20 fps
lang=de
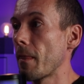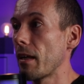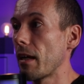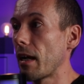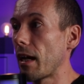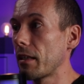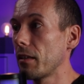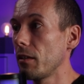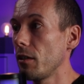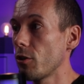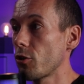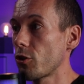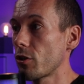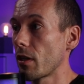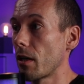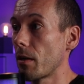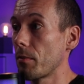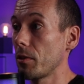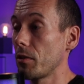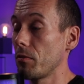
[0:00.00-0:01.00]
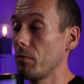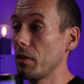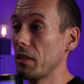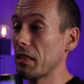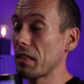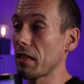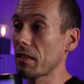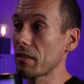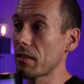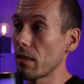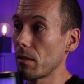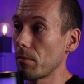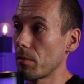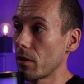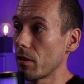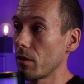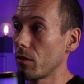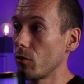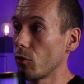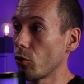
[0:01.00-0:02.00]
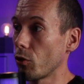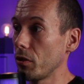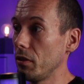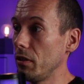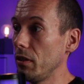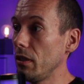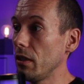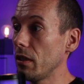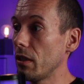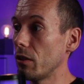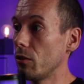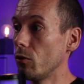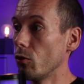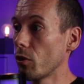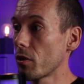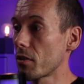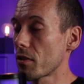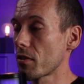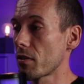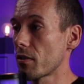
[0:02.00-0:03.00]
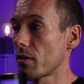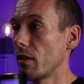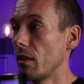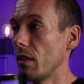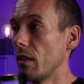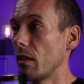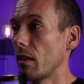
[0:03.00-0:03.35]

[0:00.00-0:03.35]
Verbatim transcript: Unleashed habe ich wie gesagt selber noch nie genutzt.